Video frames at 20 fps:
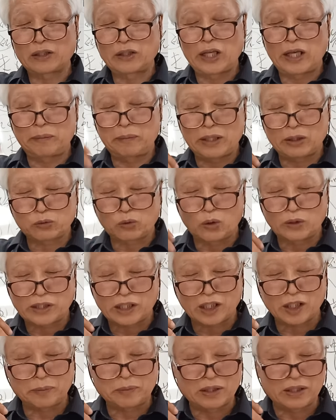내면에 도를
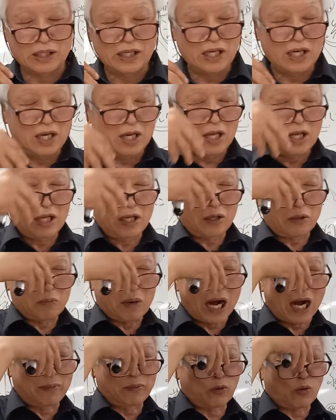닦으면
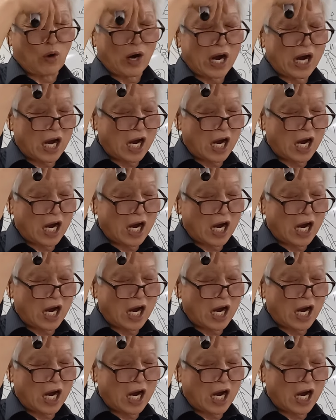마음이 확